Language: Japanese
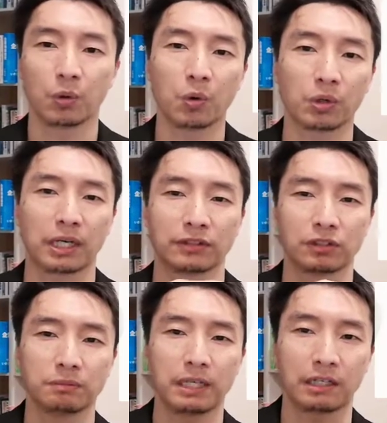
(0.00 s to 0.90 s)
効果が
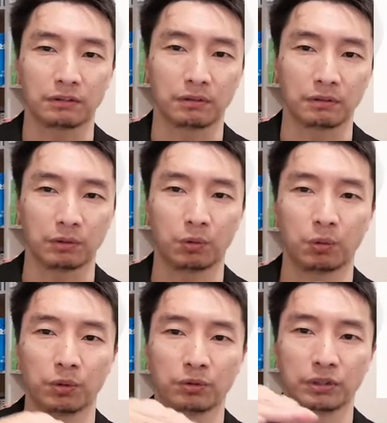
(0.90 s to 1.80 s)
積み上がるってです、ね、
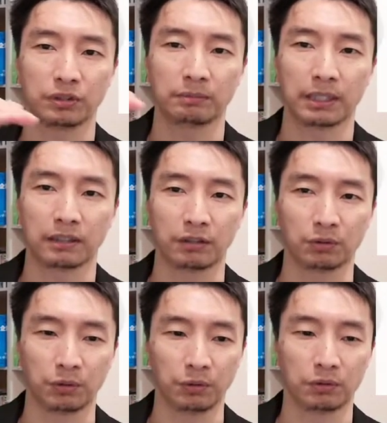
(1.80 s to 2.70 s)
こういうふうに積み上がってい
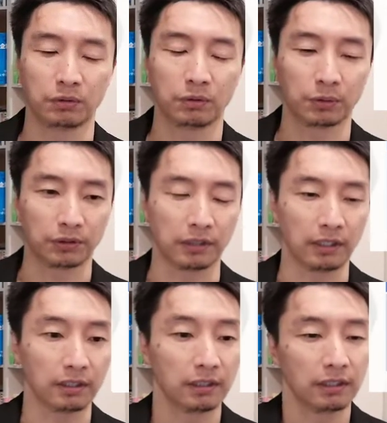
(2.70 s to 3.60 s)
くということですね。